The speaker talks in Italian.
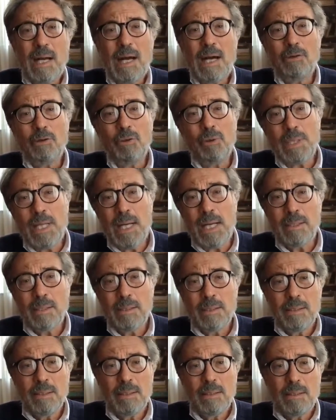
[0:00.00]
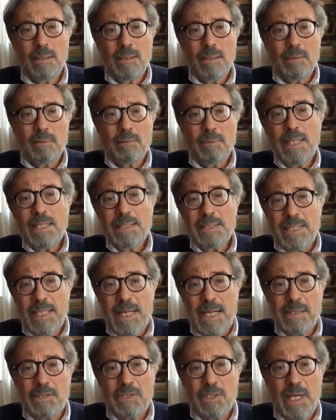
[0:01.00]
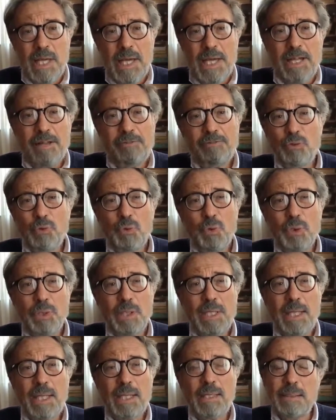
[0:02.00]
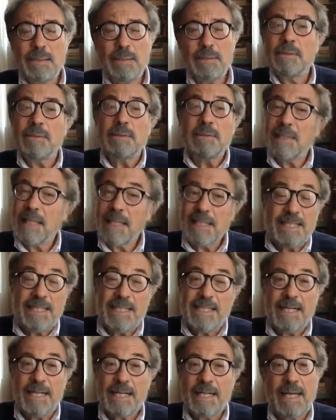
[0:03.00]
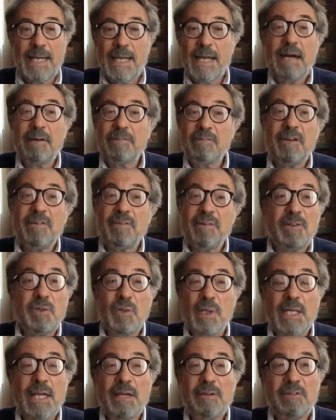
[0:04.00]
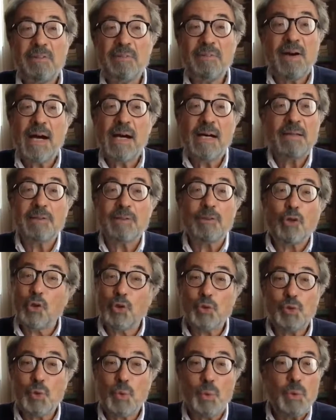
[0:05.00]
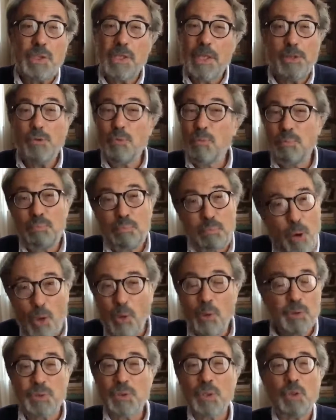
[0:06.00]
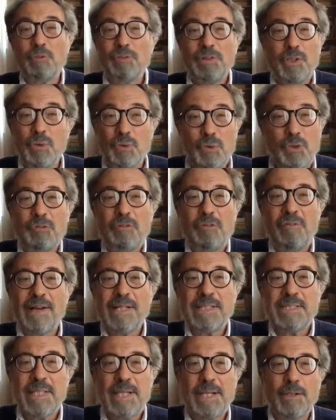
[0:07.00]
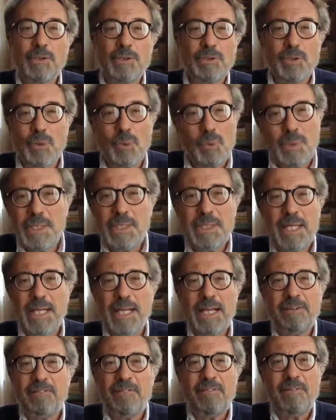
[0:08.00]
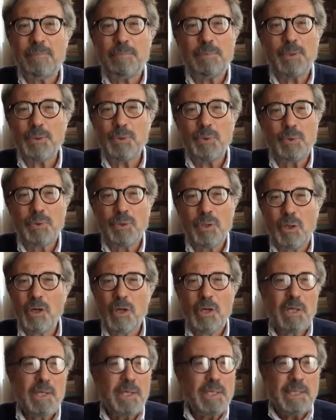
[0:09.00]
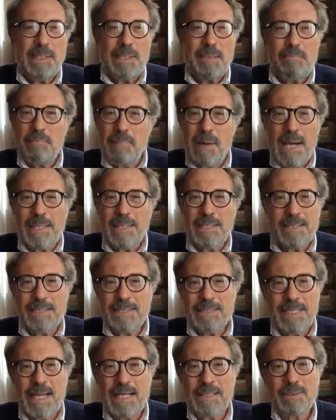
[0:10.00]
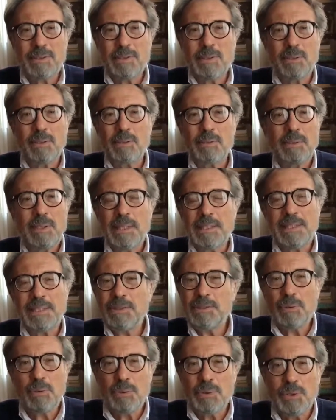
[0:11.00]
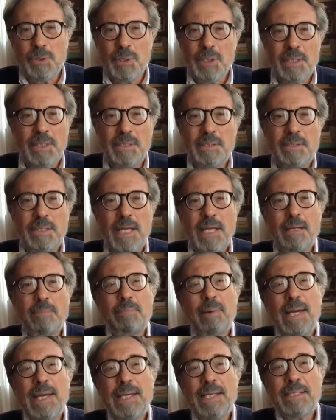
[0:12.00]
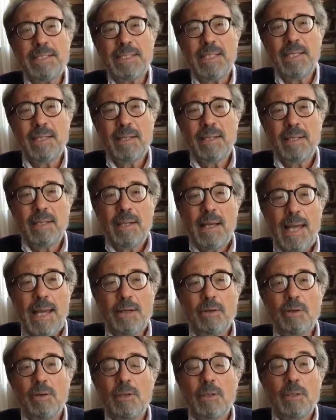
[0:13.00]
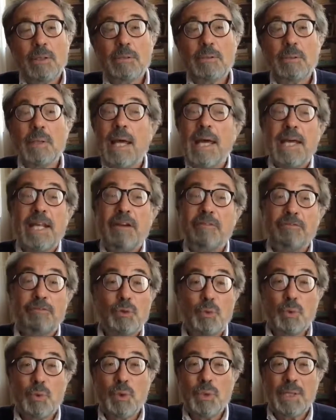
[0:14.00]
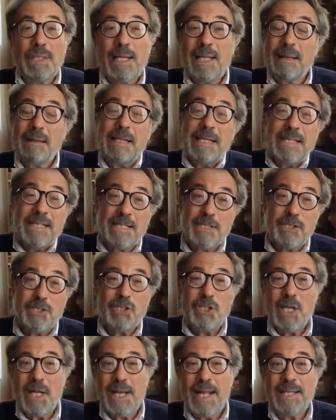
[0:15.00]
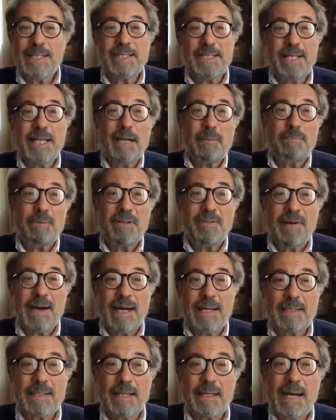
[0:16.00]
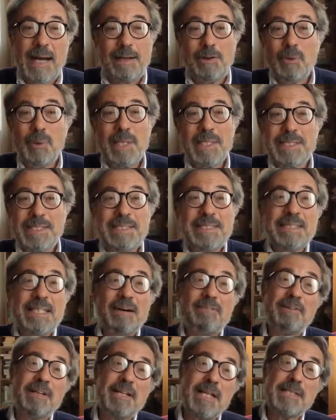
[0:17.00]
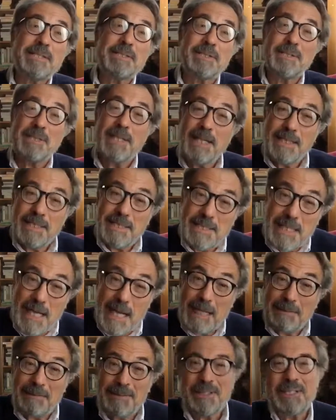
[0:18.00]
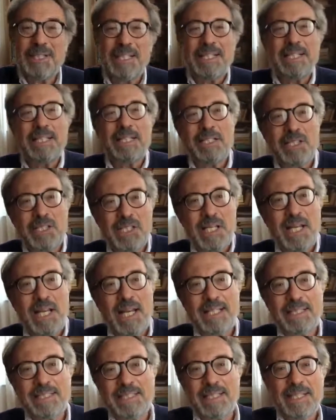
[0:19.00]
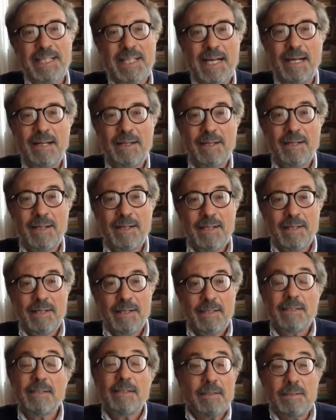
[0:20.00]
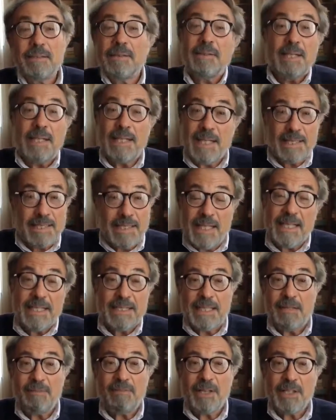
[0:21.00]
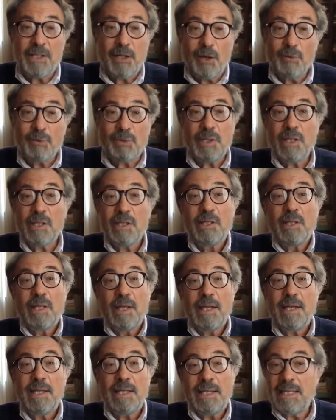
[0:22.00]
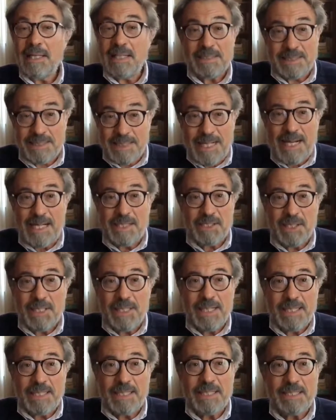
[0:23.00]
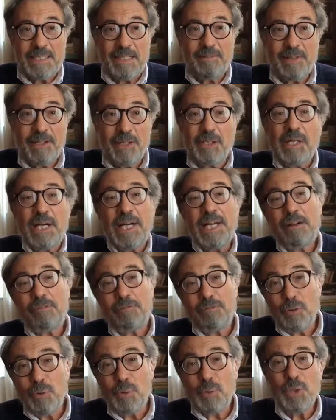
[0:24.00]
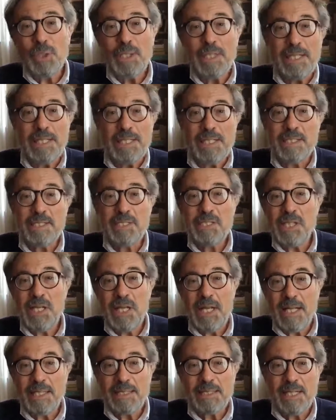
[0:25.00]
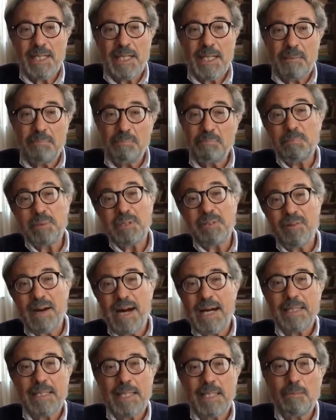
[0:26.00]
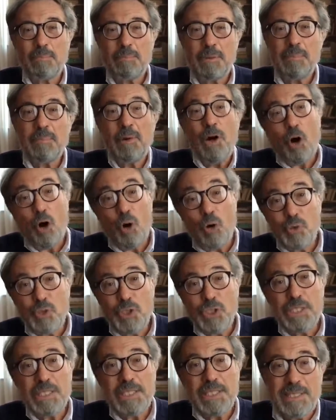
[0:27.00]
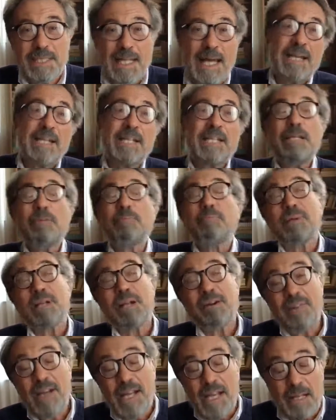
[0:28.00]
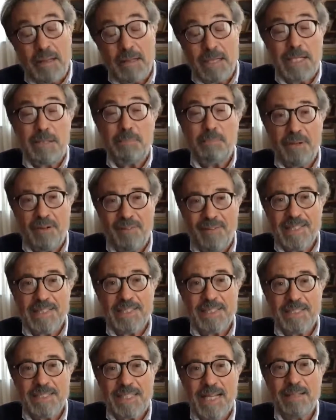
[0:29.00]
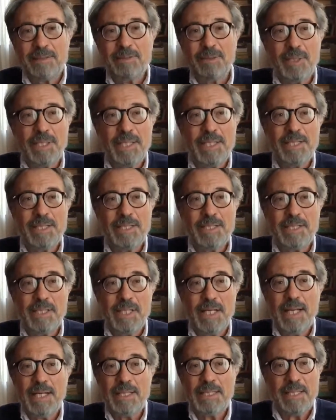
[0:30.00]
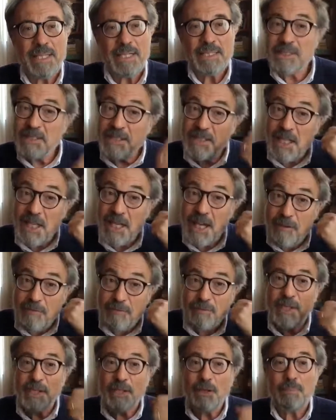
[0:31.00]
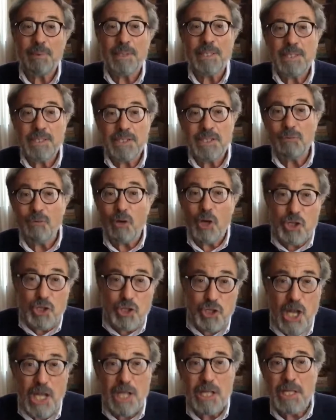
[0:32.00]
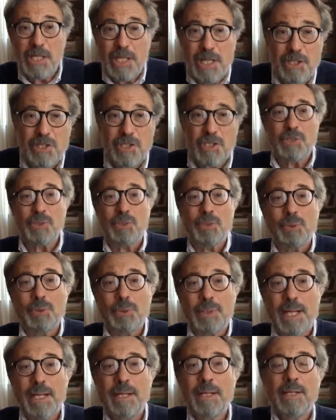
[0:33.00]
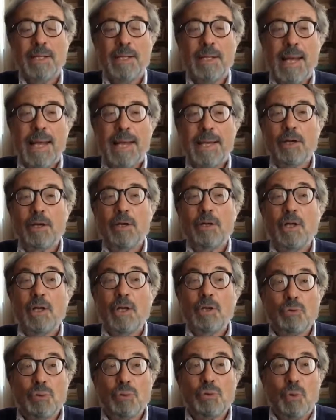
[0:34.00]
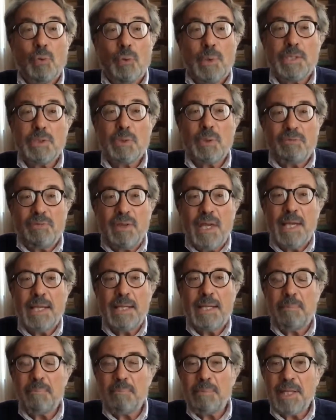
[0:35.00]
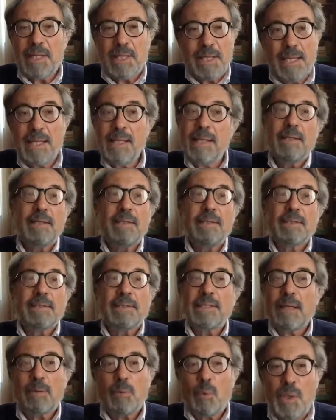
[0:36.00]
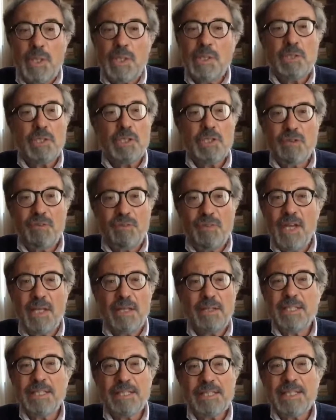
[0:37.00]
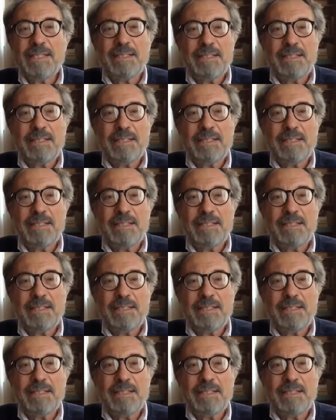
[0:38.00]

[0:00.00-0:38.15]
Allora quella strage era frutto della diga che aveva, che aveva costruita in un posto dove non doveva essere costruita, e che aveva prodotto l'immane disastro, la distruzione di interi paesi, ecco, eh, era frutto dell'energia elettrica privata. Allora si stava nazionalizzando l'energia elettrica. Eh, e la diga del Vajont e la strage della diga del Vajont era frutto dell'energia elettrica privata di prima. Oggi si sta riprave, riprivatizzando l'energia elettrica, ci telefonano per dirci vuoi scegliere il gestore. Ecco, tutto questo avviene perché da 15, 20,